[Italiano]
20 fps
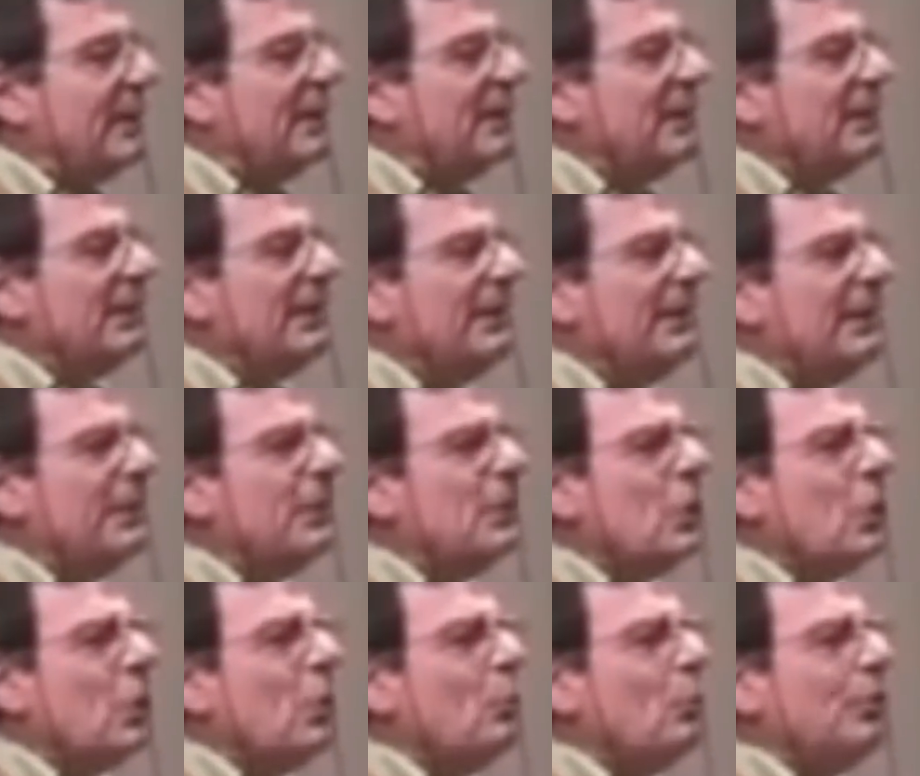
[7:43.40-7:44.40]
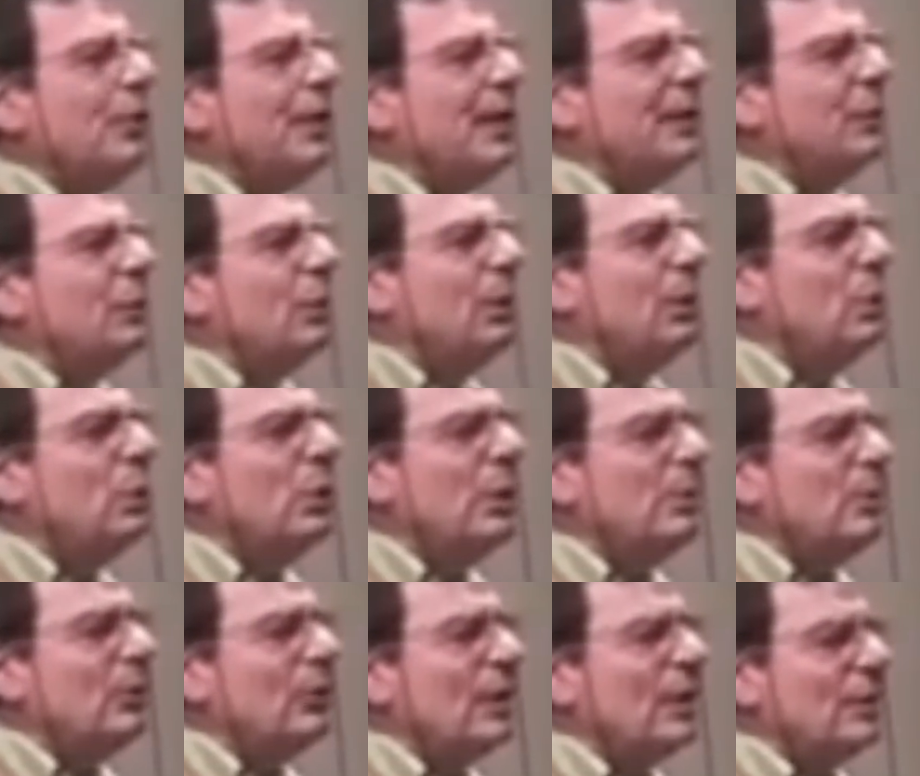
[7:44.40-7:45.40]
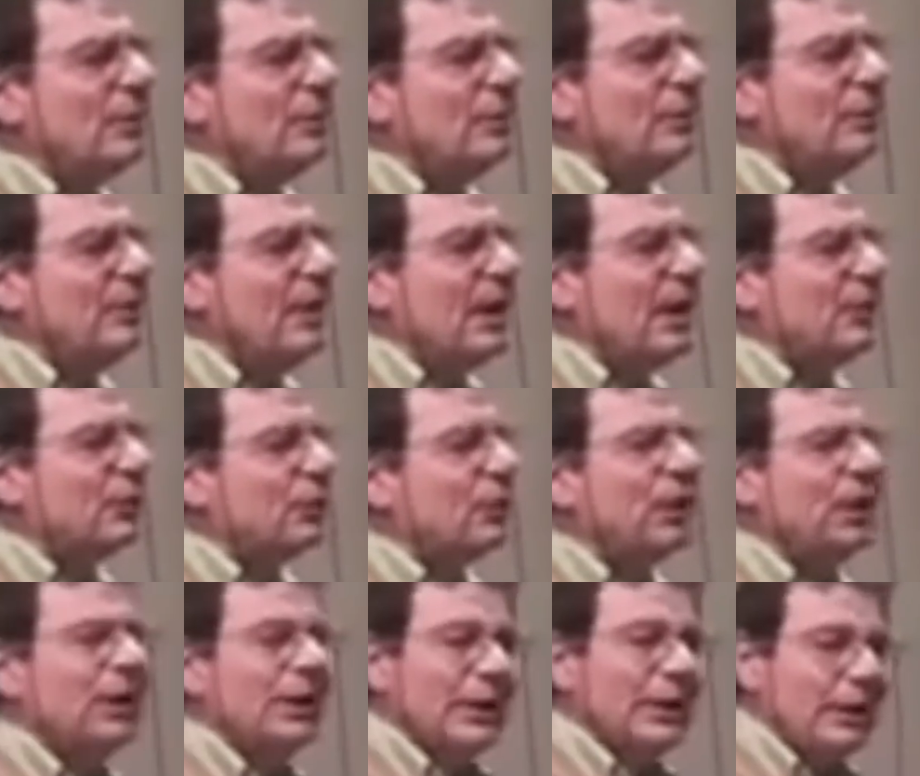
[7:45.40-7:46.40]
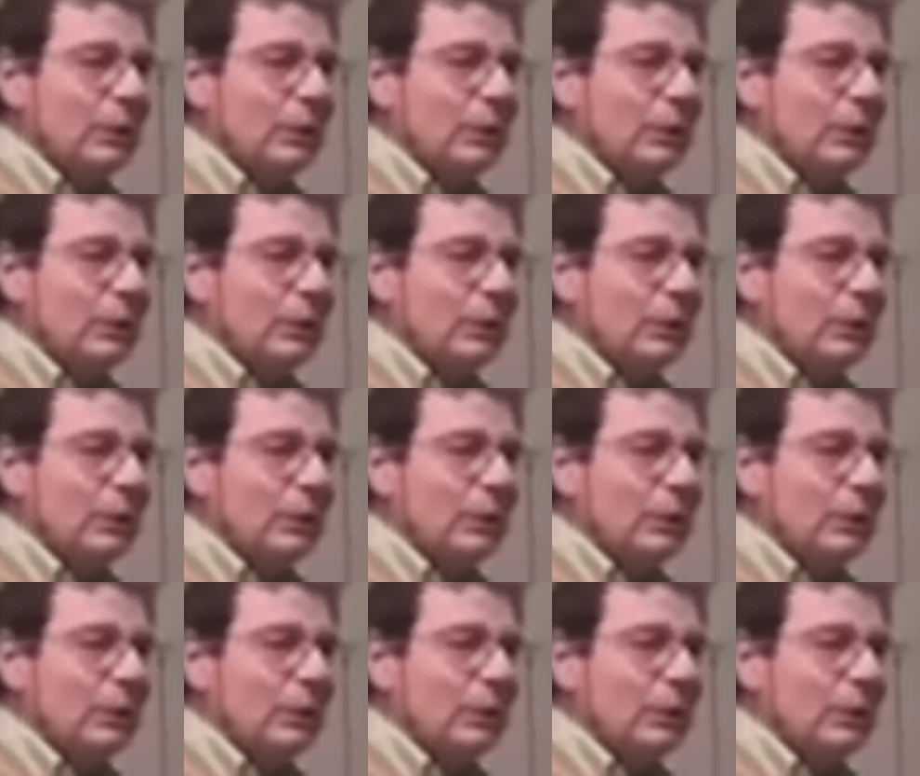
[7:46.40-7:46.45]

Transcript: va? Perché io ho comunicato a lui il mio stato di disagio,